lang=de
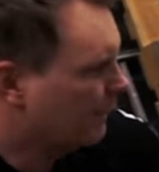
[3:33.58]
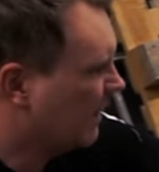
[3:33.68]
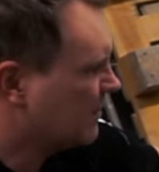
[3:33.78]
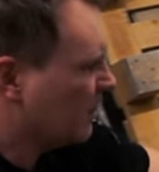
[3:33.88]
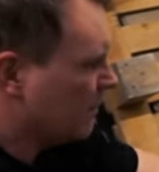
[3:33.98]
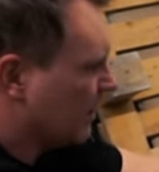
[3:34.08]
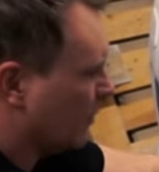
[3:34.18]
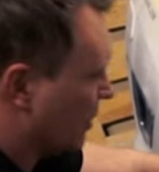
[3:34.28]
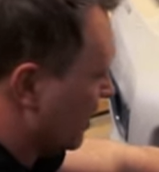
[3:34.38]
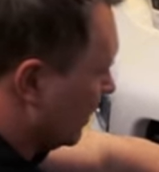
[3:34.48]
Jetzt kommen hier
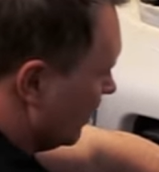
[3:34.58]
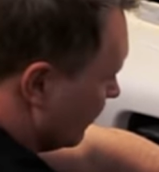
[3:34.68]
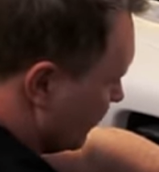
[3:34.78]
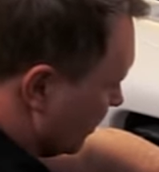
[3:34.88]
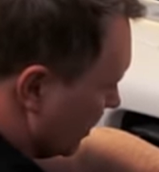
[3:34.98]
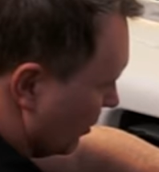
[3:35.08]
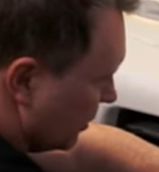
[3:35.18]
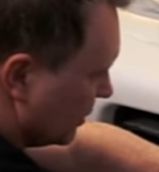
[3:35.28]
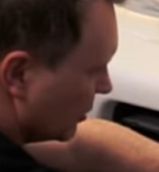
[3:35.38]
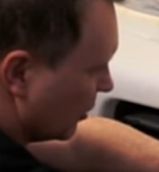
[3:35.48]
noch, für diese
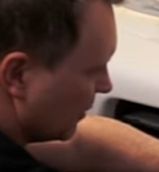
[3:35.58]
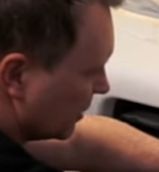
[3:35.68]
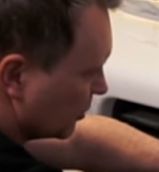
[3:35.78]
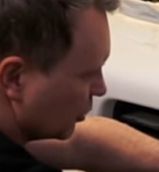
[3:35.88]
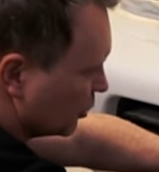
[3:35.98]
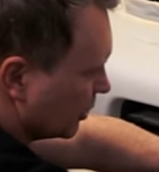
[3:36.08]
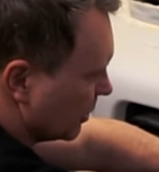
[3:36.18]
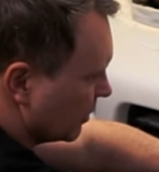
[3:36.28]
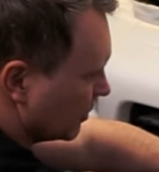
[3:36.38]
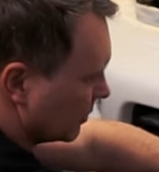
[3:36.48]
Leuchten, kommen hier so
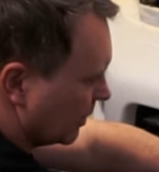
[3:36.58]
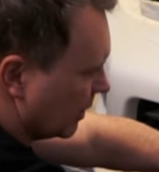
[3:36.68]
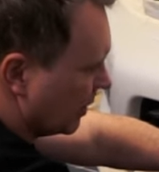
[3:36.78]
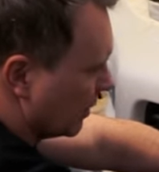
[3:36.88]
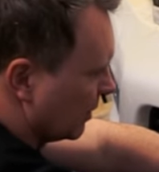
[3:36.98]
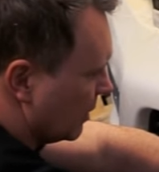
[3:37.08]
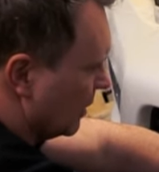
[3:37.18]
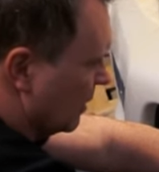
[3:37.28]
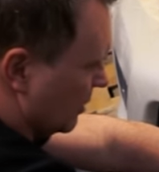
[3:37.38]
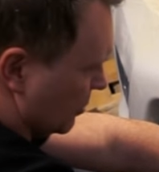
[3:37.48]
schöne Dinger.
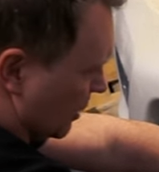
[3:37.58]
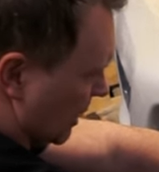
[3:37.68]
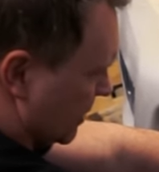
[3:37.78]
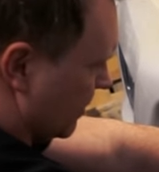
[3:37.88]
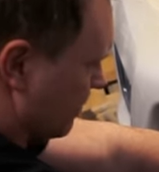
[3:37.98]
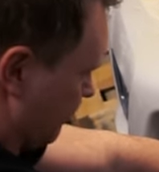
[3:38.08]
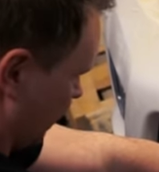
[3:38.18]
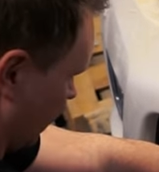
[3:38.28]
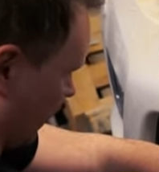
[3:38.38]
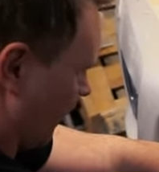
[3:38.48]
So Halter.
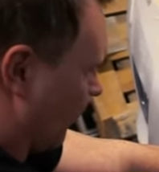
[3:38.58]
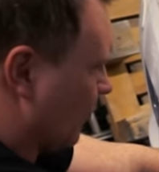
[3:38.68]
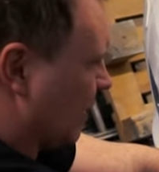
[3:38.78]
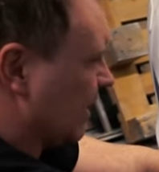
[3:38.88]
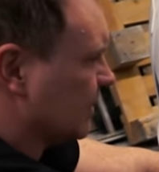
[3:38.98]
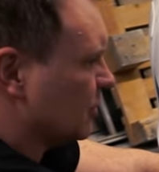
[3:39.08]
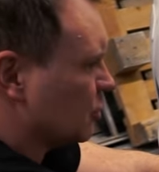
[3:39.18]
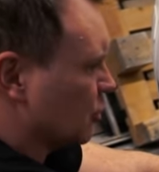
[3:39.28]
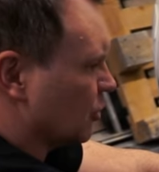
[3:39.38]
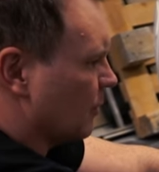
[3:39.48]
Weil das ist
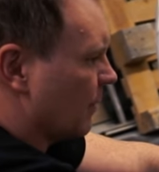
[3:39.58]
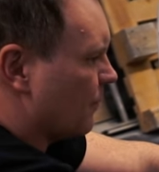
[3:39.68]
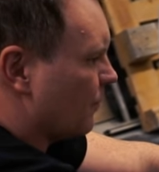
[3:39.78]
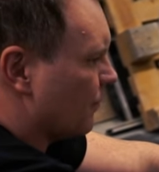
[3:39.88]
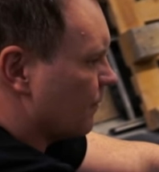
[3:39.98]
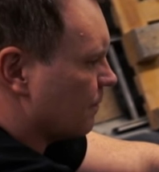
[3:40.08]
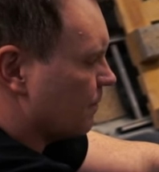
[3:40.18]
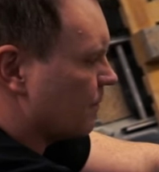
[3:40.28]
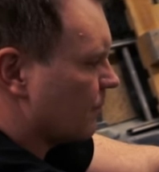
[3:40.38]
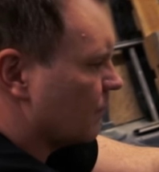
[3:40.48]
nicht schön, guck mal.
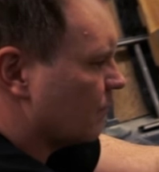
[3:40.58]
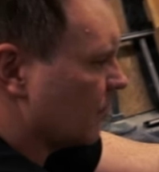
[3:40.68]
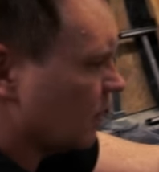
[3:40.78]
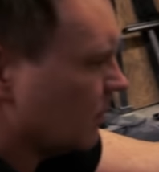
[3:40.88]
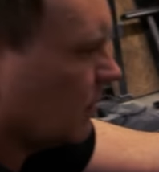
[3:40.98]
Ja.